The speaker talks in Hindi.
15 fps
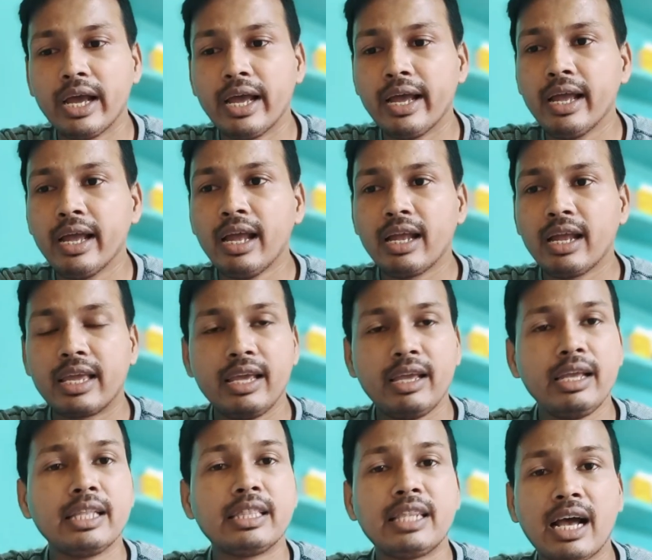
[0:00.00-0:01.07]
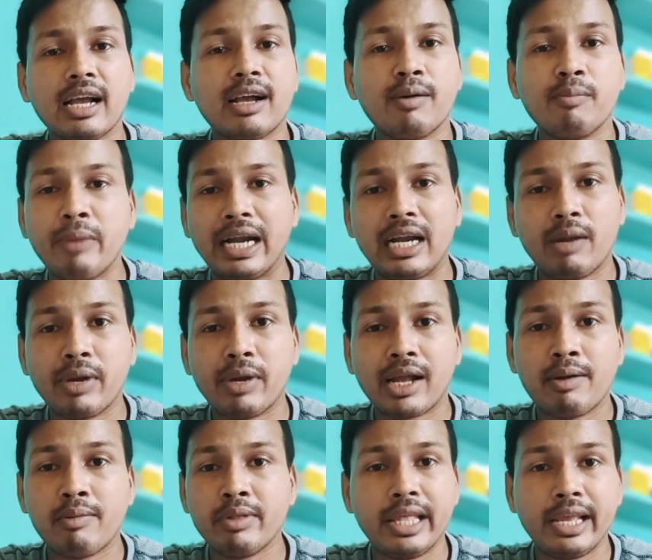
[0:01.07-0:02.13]
है कि इतना कम बैटरी बैकअप
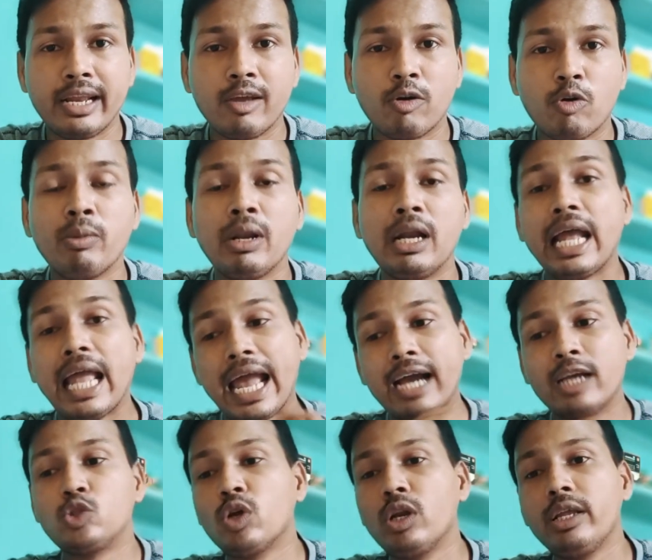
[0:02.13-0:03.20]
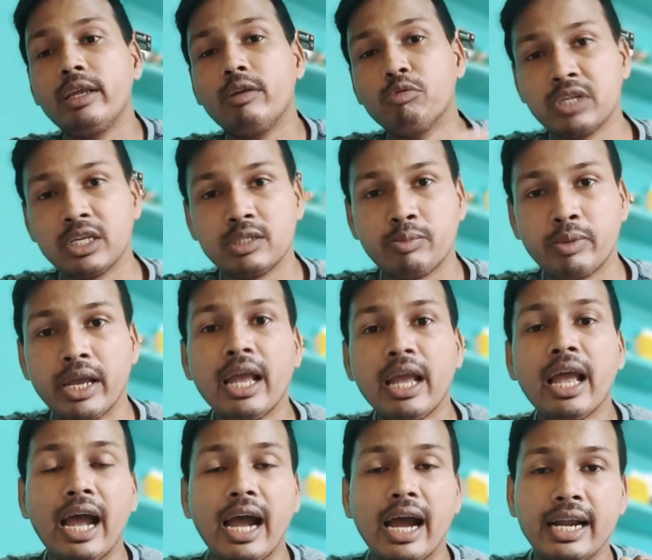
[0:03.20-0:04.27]
हमें देखने को मिल रहा है एक्चुअल यूजेज में
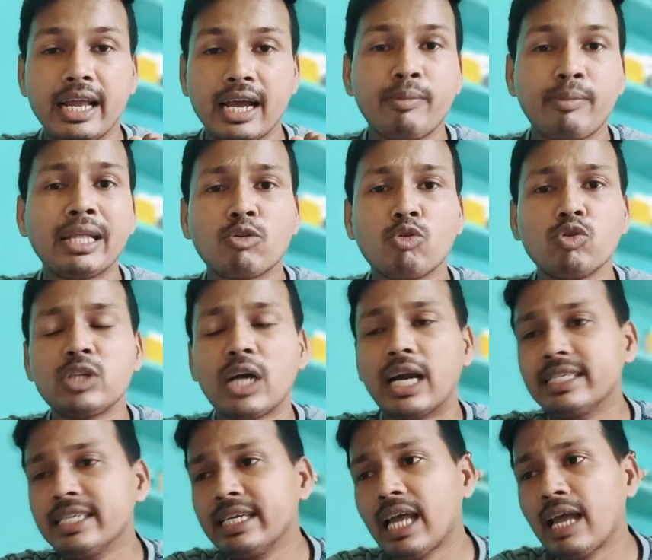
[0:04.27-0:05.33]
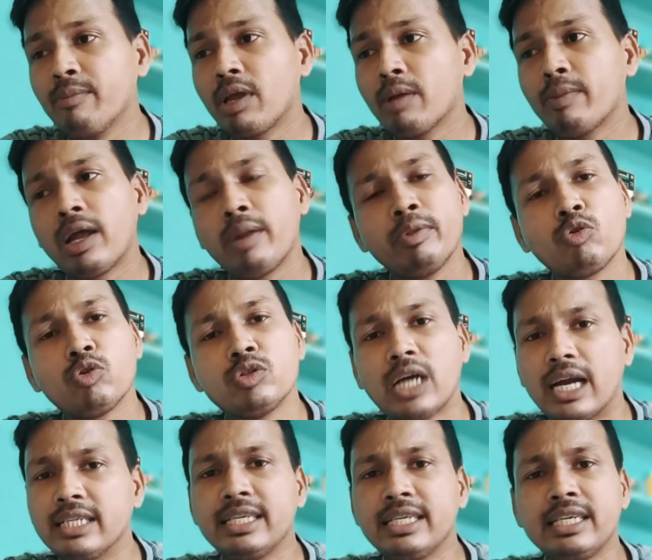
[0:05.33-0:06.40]
एंड अगर बात करूँ चार्जिंग टाइम के बारे में तो
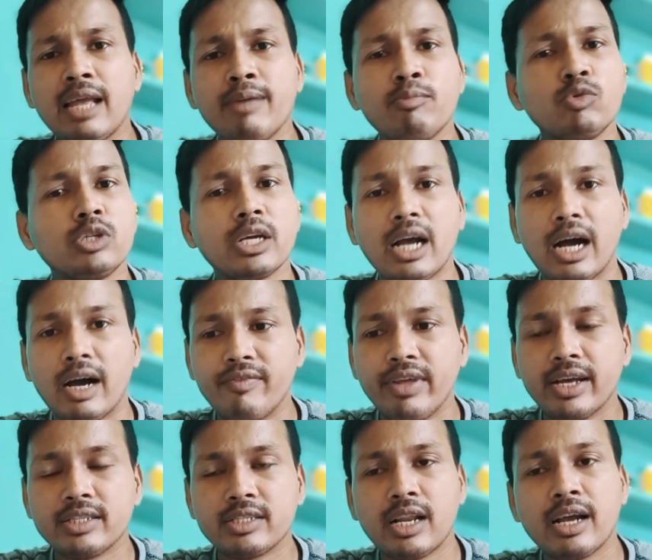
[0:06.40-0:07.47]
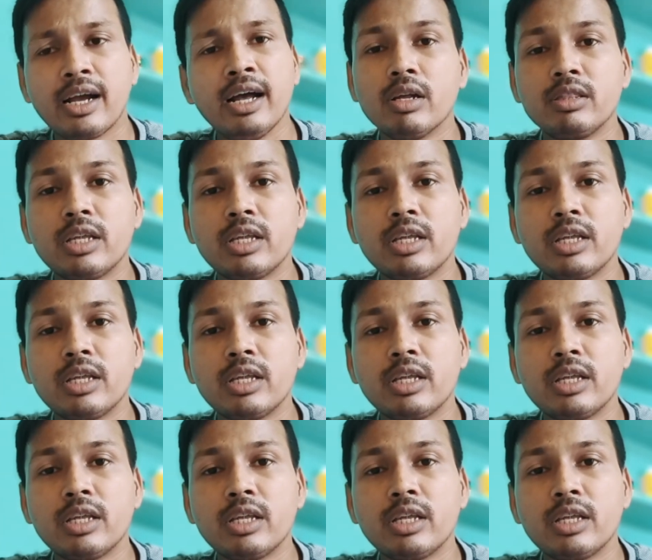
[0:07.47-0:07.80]
चार्जिंग टाइम मुझे काफ़ी अच्छा लगा